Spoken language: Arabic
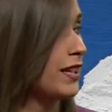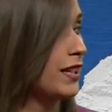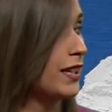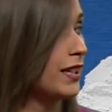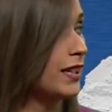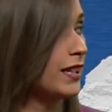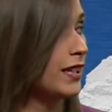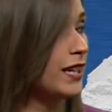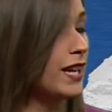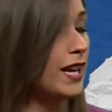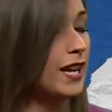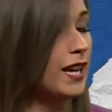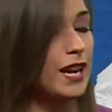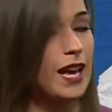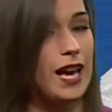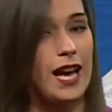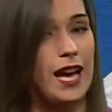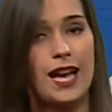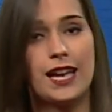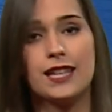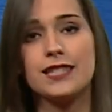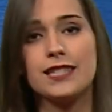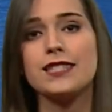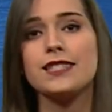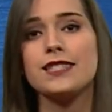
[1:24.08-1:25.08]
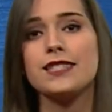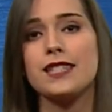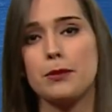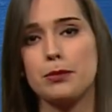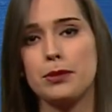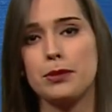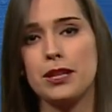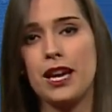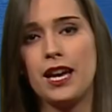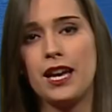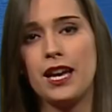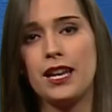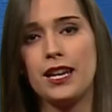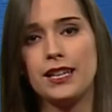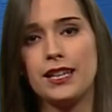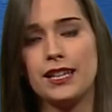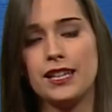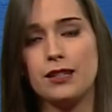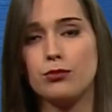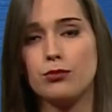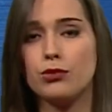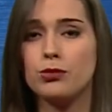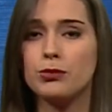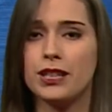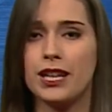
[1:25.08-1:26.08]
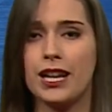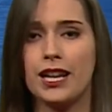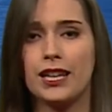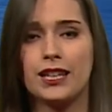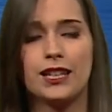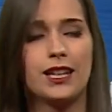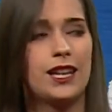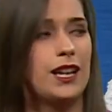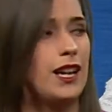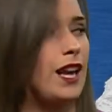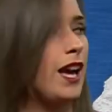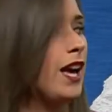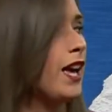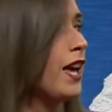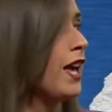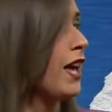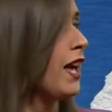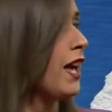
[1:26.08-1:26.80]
خلال الصبيحة لكن منطلق خلال